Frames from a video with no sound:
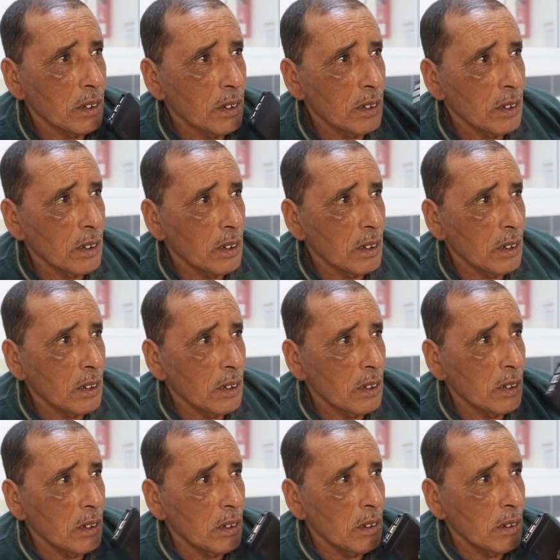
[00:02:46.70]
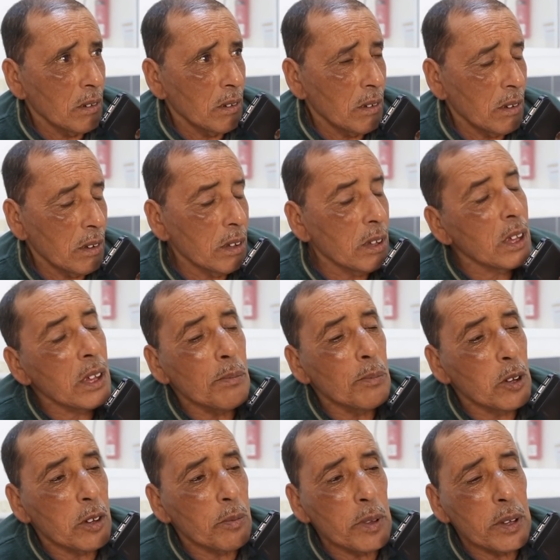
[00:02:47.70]
هما حبوه
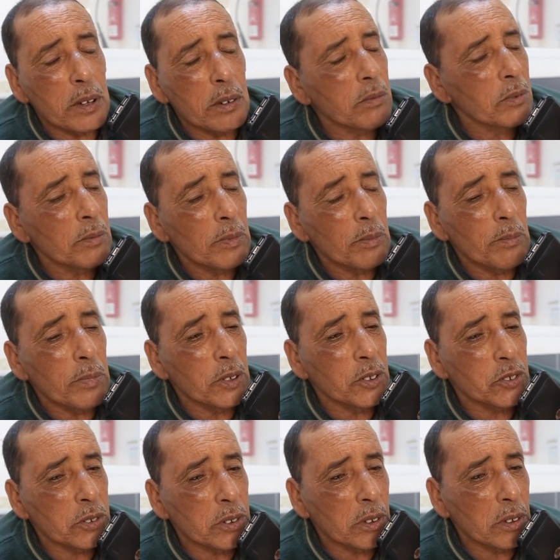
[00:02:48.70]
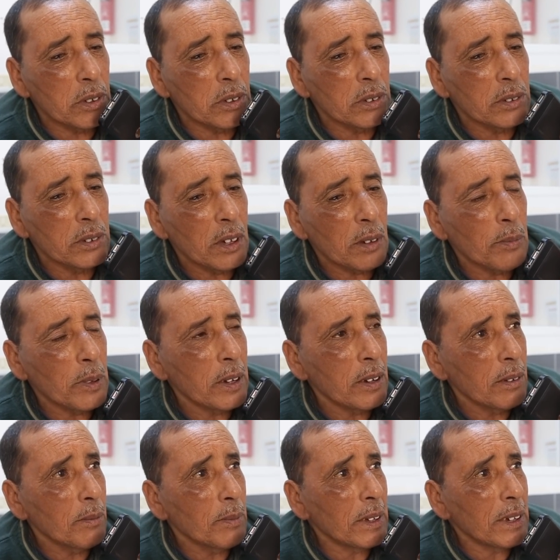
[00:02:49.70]
حب الكبيرة ما حبيتش
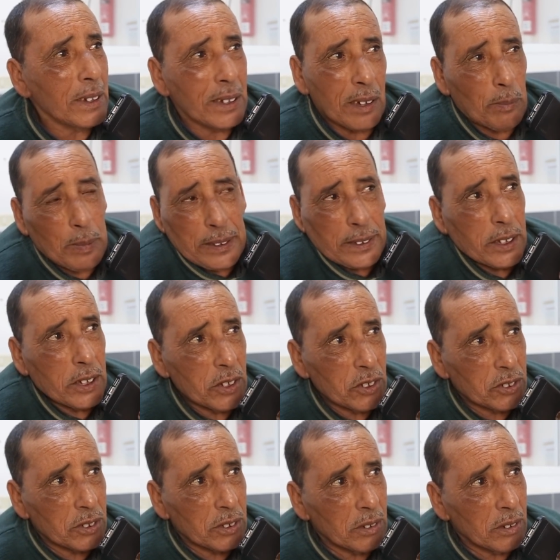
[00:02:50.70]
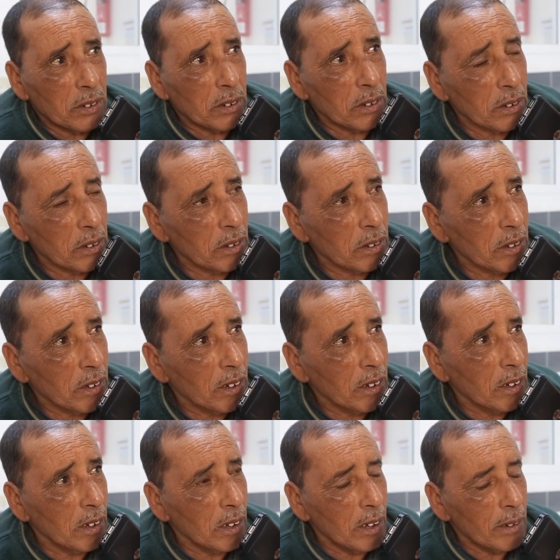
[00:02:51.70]
نقبلها ما قبلتهاش علاش؟
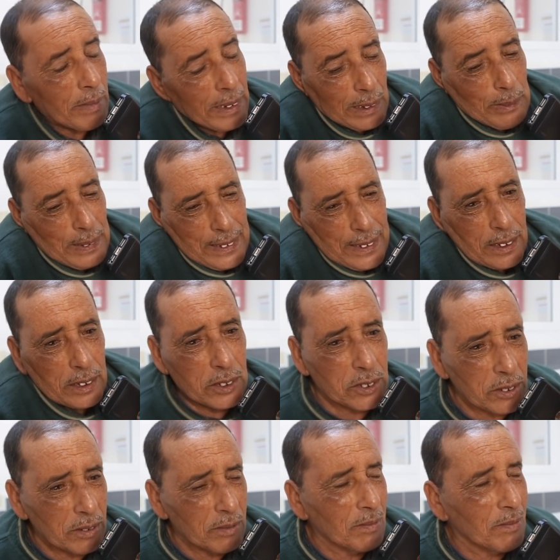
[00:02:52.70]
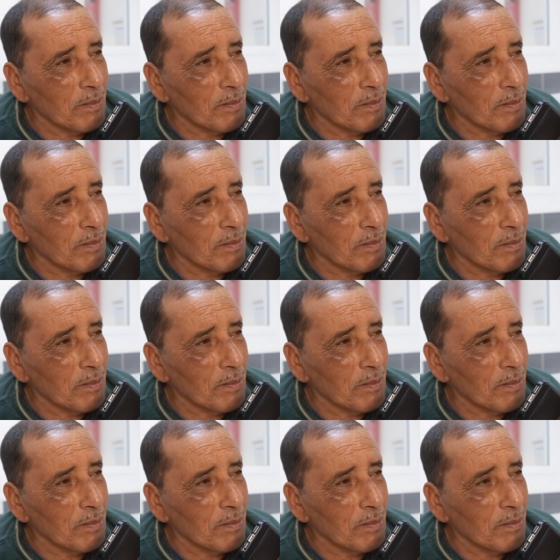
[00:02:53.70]
ما قبلتهاش